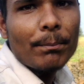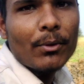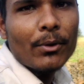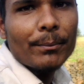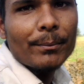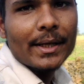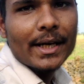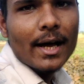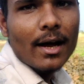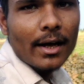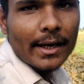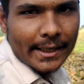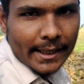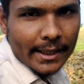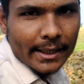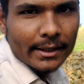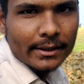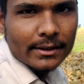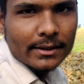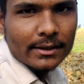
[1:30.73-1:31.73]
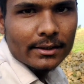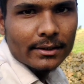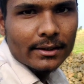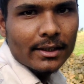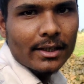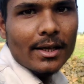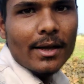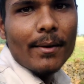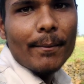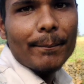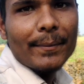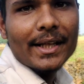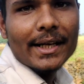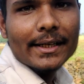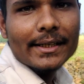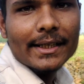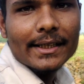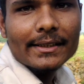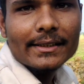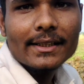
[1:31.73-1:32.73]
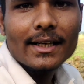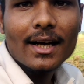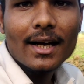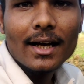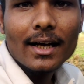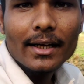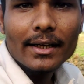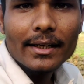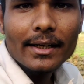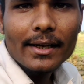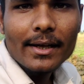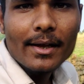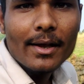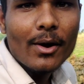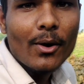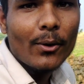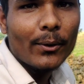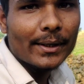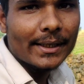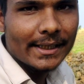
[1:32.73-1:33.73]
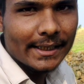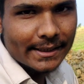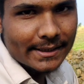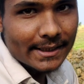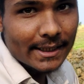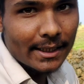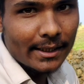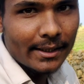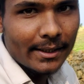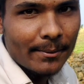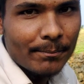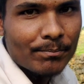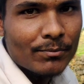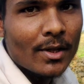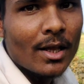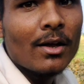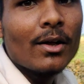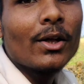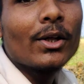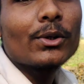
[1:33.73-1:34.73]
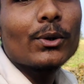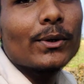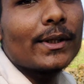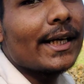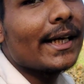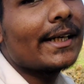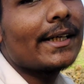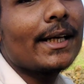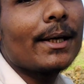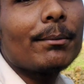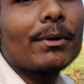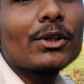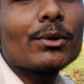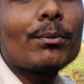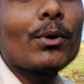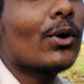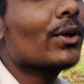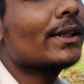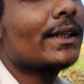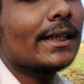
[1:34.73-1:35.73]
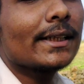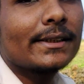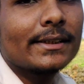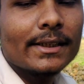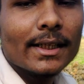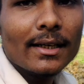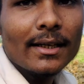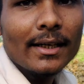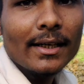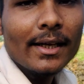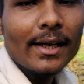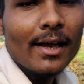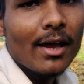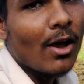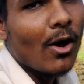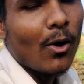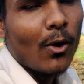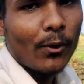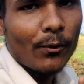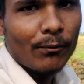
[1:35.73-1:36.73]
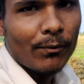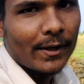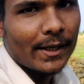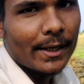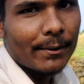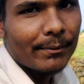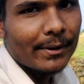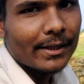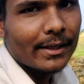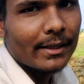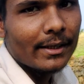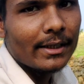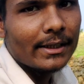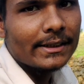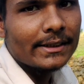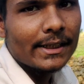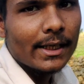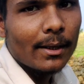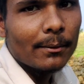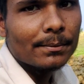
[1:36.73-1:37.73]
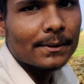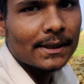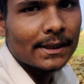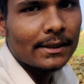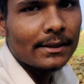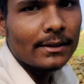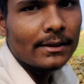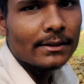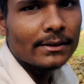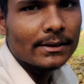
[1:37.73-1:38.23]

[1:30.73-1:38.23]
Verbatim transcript: आपको मेरा खेत मेरा खेत कहाँ है और कैसा है तो देखने में तो बहुत ही अच्छा है और फटाफट कर लीजिए आप सीन